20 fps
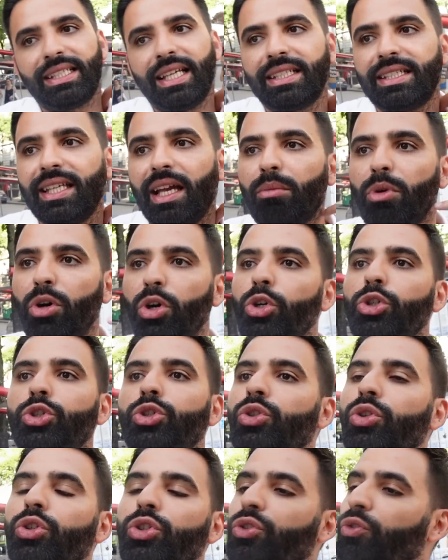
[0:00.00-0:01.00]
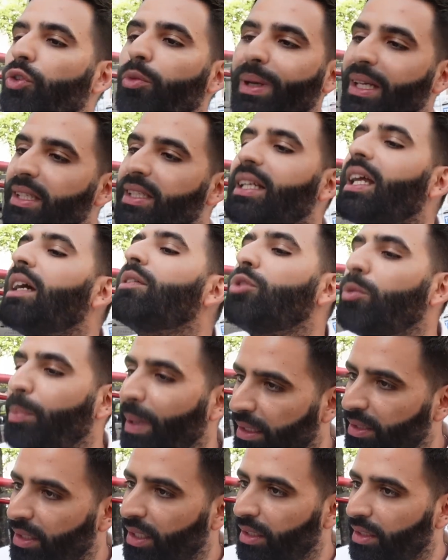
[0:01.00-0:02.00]
sincèrement, je je, veux briser le rêve de
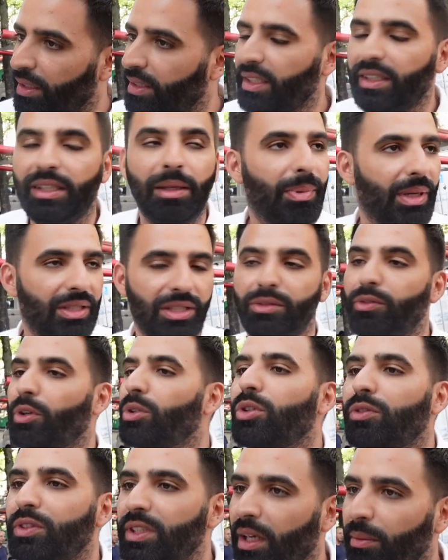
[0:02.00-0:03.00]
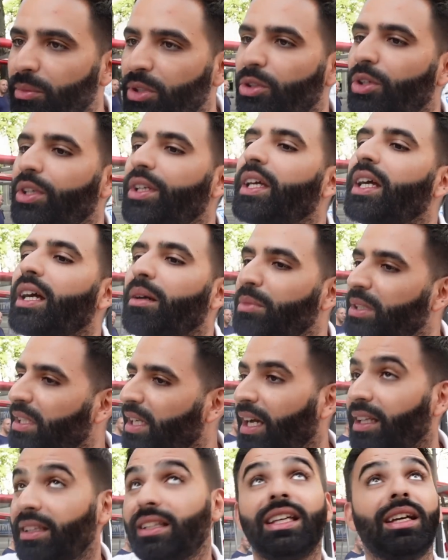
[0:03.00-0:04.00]
personne. Si des personnes veulent devenir millionnaires,
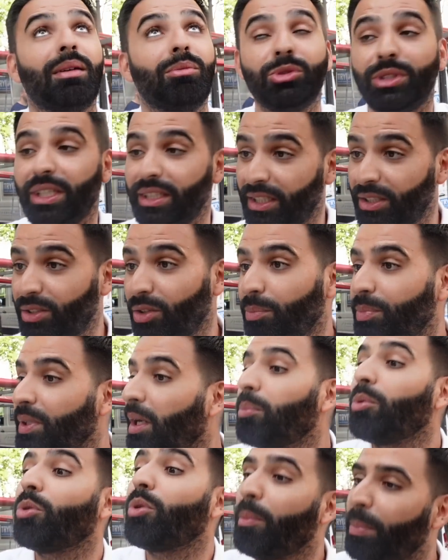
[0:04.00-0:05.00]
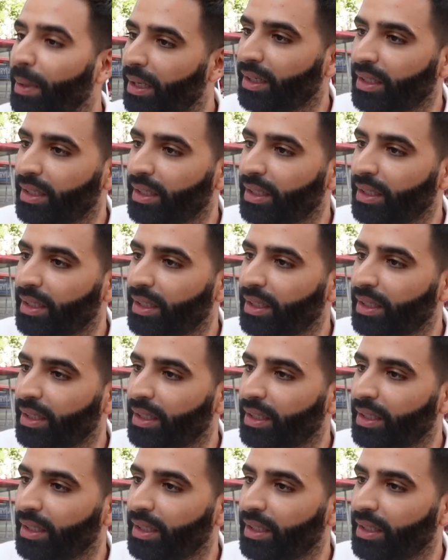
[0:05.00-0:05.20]
milliardaires, montrer des empires, pourquoi pas